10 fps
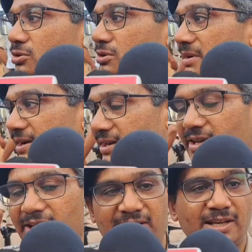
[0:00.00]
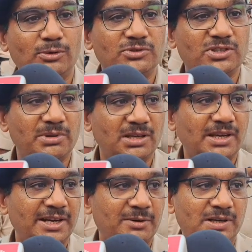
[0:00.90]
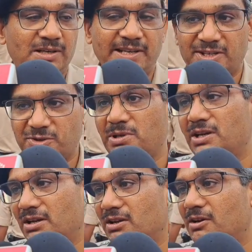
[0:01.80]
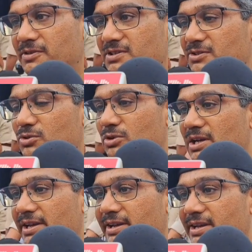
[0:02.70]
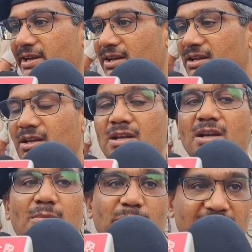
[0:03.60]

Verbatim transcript: हमारे गेट है उन सभी गेट पर डीएसपी रैंक ऑफिसर्स को लगाया गया है